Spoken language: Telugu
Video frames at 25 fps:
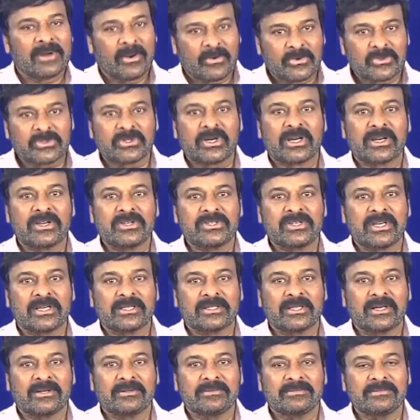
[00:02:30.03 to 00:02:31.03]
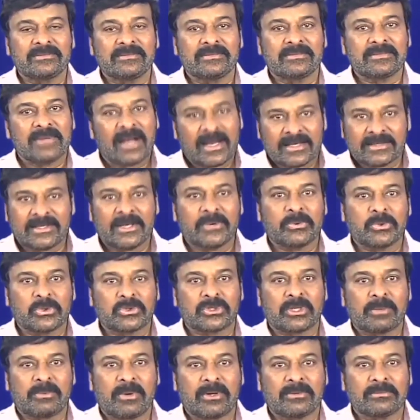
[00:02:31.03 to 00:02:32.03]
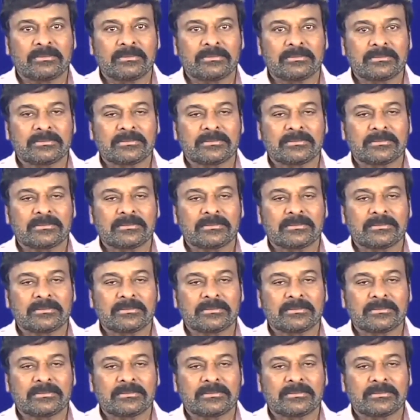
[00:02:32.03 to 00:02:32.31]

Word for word: నమస్కారం చేద్దాం అదే ఉత్తమం